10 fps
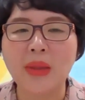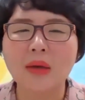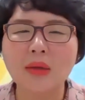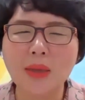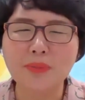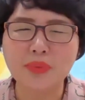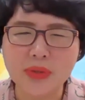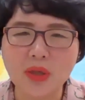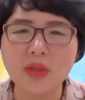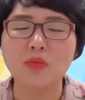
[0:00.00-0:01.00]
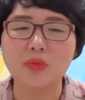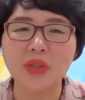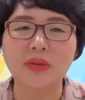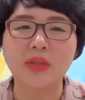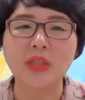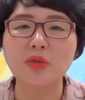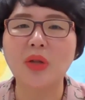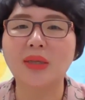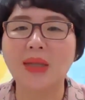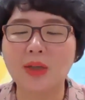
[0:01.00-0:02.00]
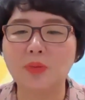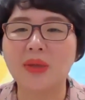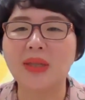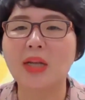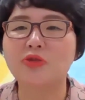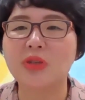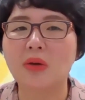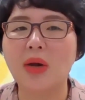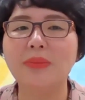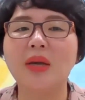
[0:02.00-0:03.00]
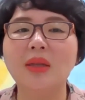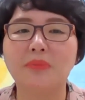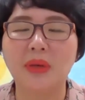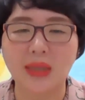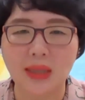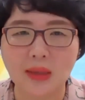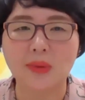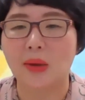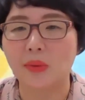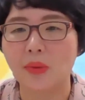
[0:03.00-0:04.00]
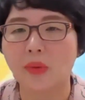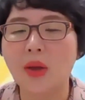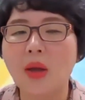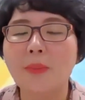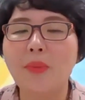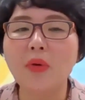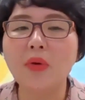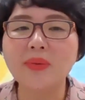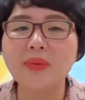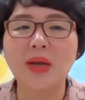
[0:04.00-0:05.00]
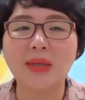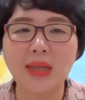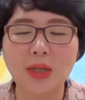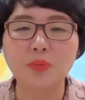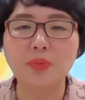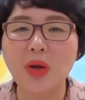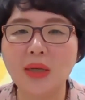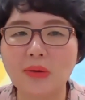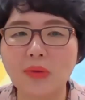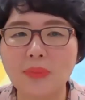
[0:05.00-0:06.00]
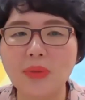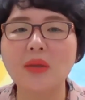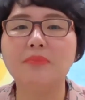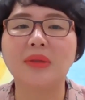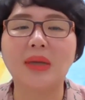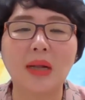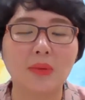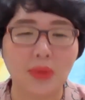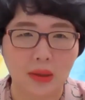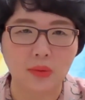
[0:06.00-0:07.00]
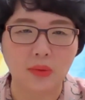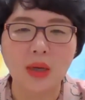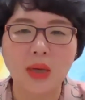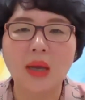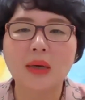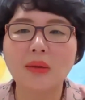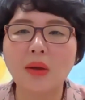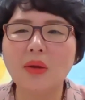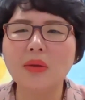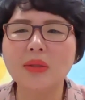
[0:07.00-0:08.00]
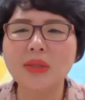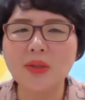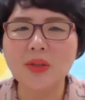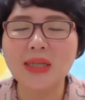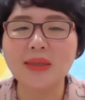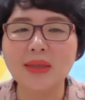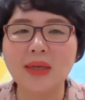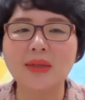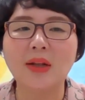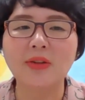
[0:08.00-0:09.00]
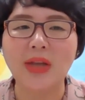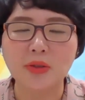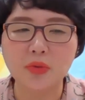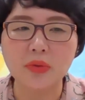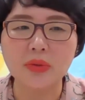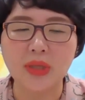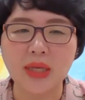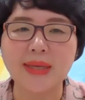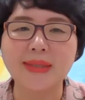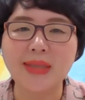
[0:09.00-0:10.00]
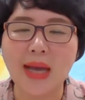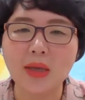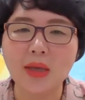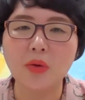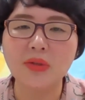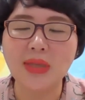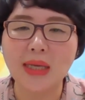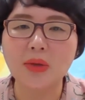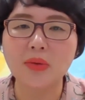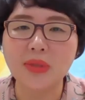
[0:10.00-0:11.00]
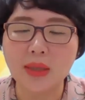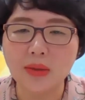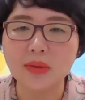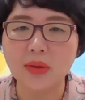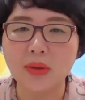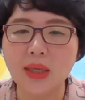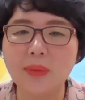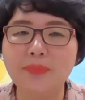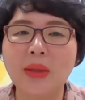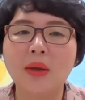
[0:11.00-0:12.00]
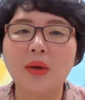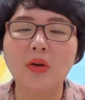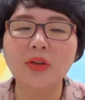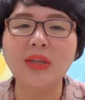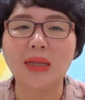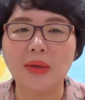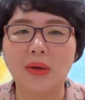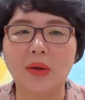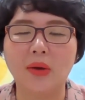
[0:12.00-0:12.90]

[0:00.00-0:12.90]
그냥 부지런히 움직였어요. 칫솔 하나라도 배달해 주라고 하면 배달하러 가고 폼크렌즈 하나라도 필요하다고 하면 배달하러 가고 그런 신뢰들이 그런 약속들이 쌓이고 쌓이고 쌓였더니 어느 날요.